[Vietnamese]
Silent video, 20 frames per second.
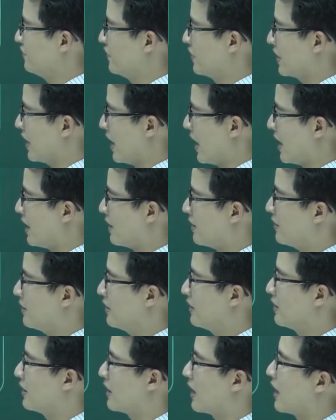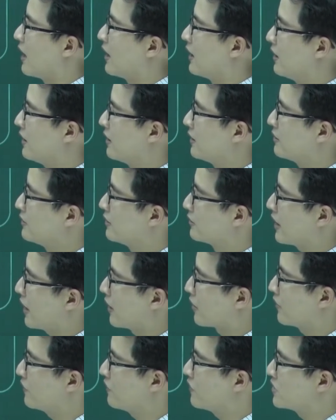Phương án A là đường
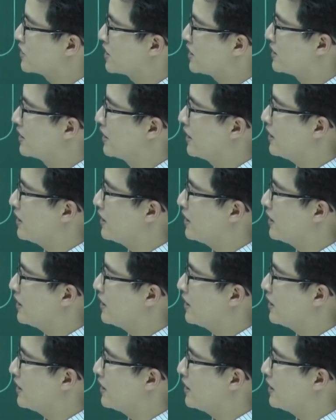thẳng có phương trình